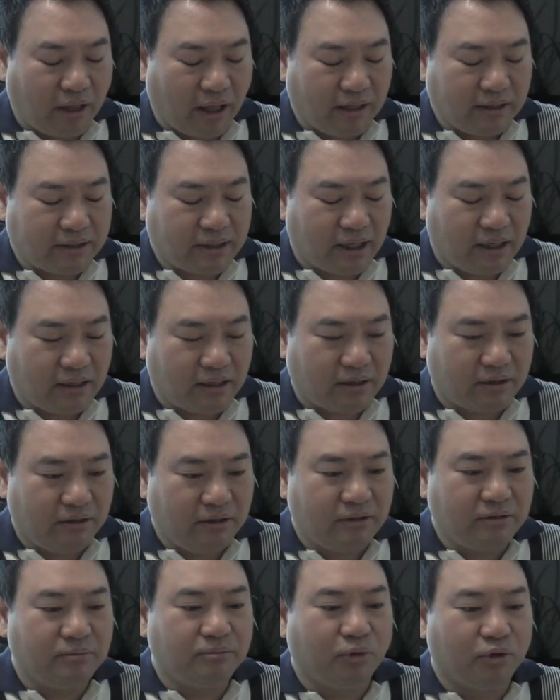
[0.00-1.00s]

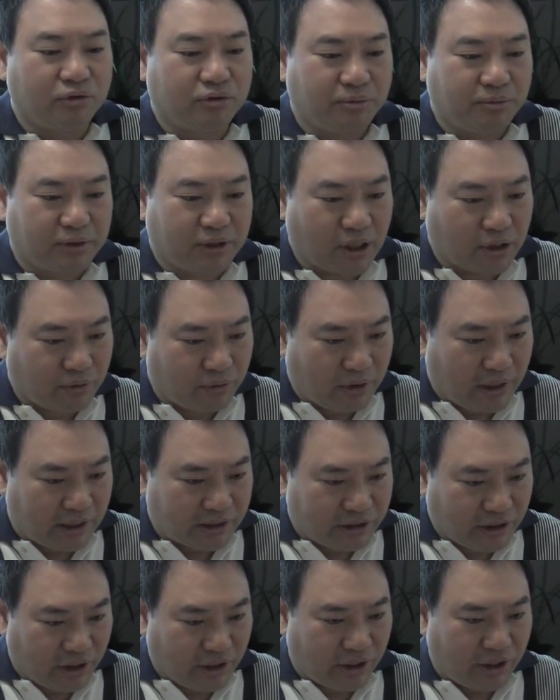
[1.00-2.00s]
괜찮은 모습으로 찾고
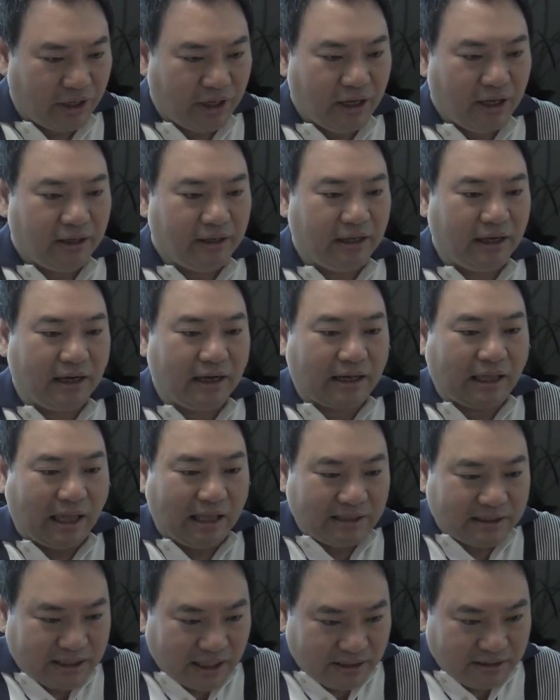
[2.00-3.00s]
가서 내가
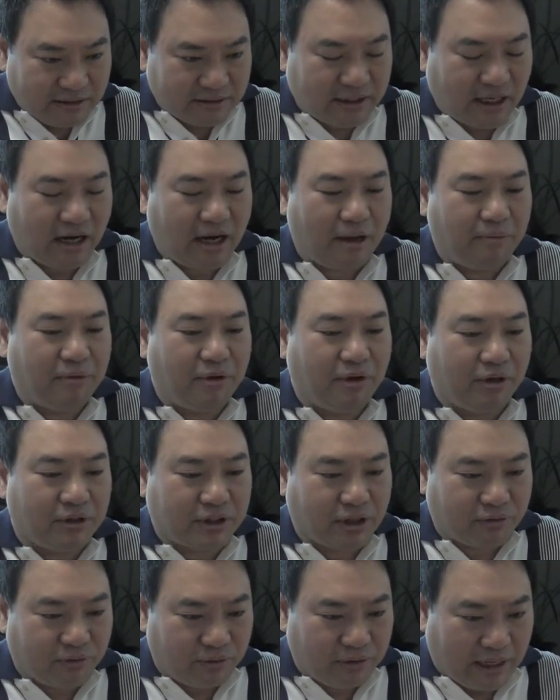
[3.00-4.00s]
괜찮은 사람인 걸
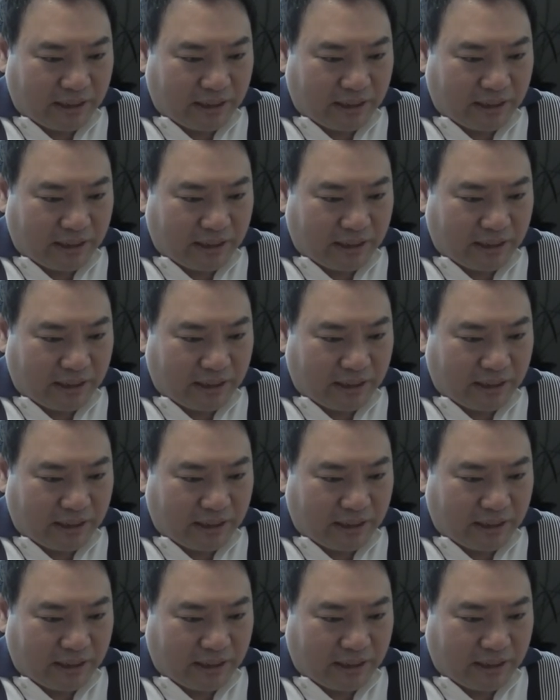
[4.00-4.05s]
찾고